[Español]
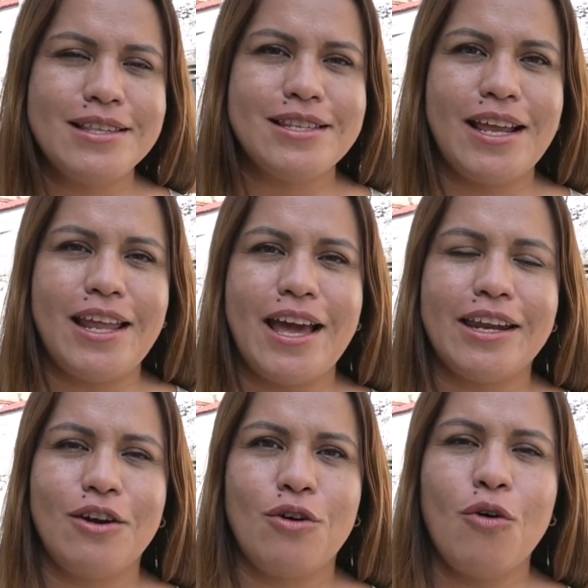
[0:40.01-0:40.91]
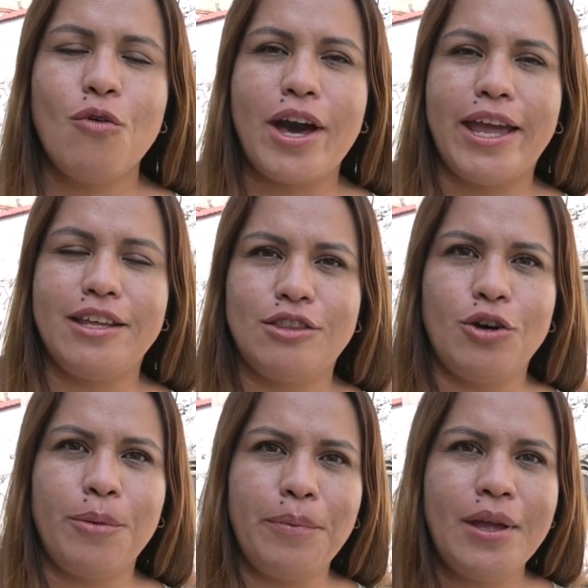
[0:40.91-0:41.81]
se le agregó un high
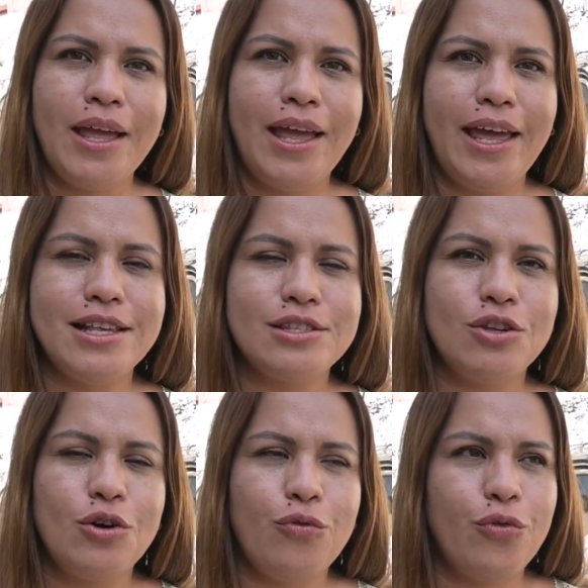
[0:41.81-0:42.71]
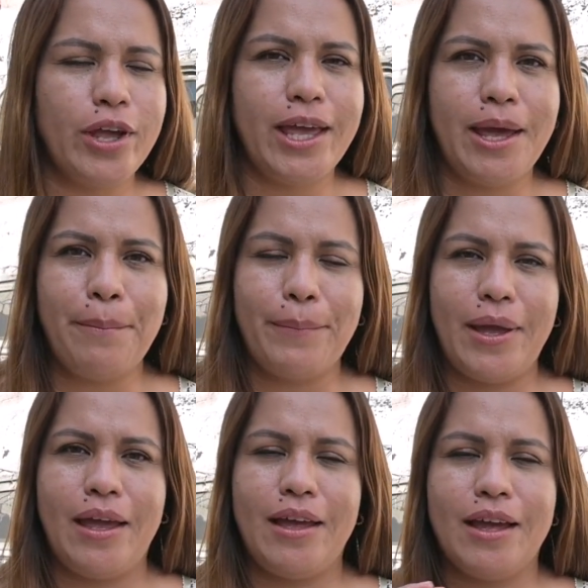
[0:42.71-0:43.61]
top esto fue eh,